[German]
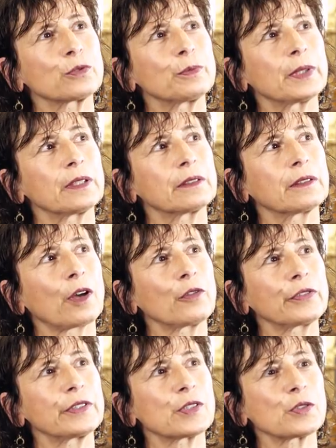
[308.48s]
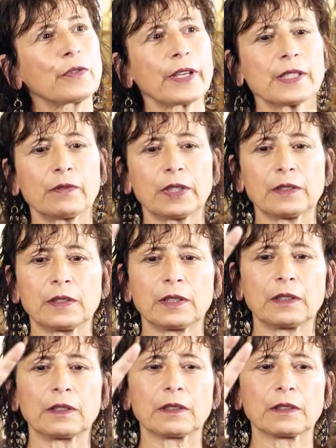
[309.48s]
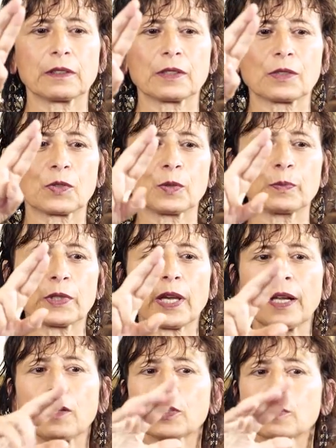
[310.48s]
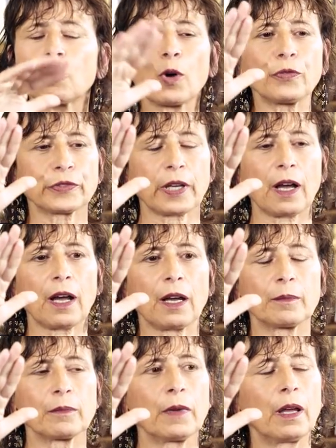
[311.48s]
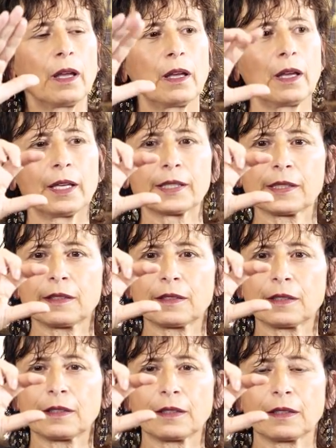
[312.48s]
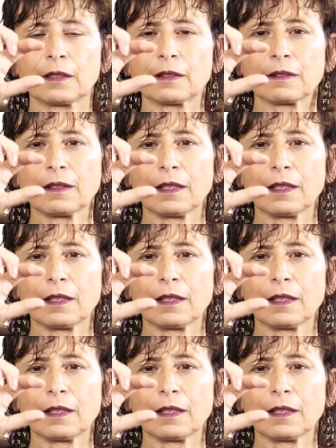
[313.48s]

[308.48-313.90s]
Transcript: mal darauf hinzuweisen, wenn die so zum Teil aus dem Off kamen, sich die